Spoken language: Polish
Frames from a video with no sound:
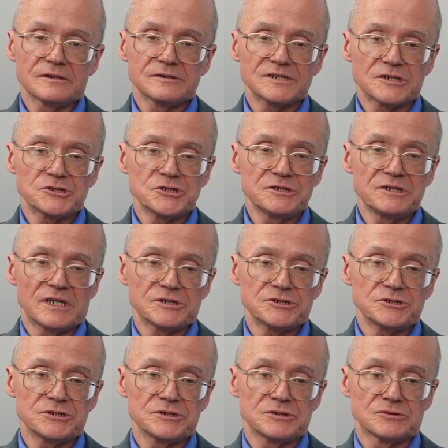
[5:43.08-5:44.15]
zaczyna
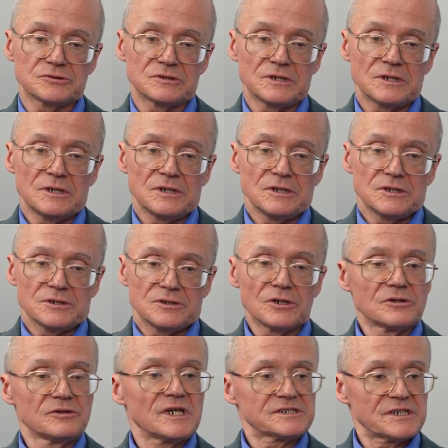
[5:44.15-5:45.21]
się.
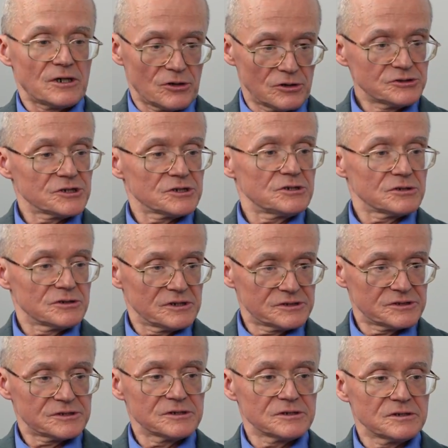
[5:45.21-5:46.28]
No, na Zachodzie to,
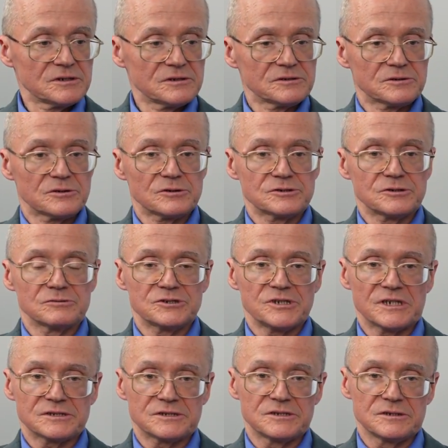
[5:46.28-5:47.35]
jest, y, to, są
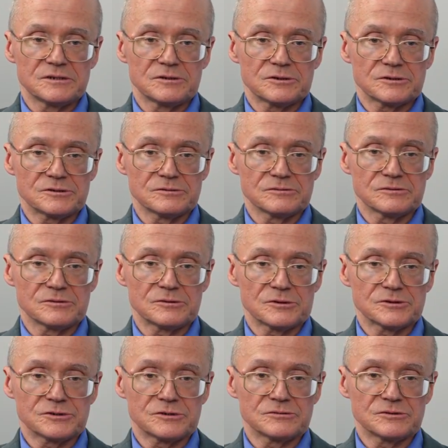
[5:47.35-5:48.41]
czasy, to, są,
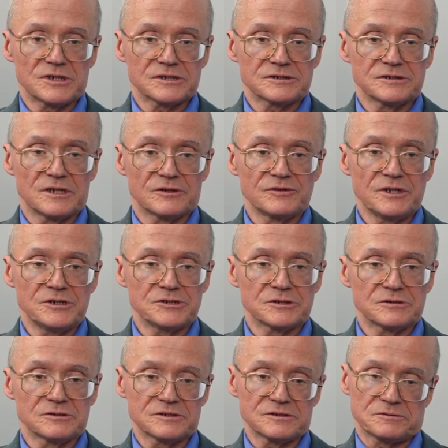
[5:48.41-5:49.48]
to są czasy
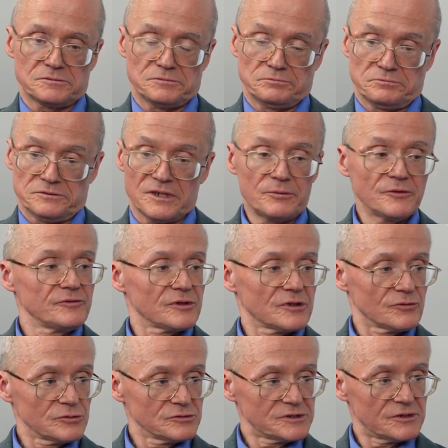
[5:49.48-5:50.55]
dawniejsze, to jest na pewno
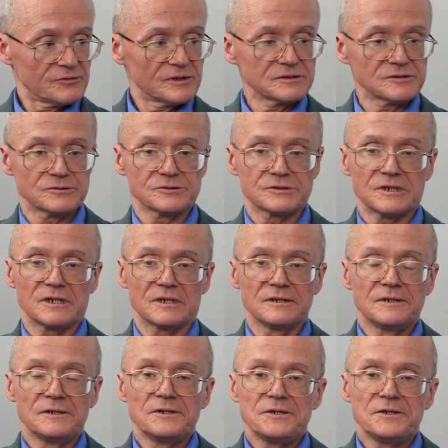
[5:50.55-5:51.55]
rewolucja francuska,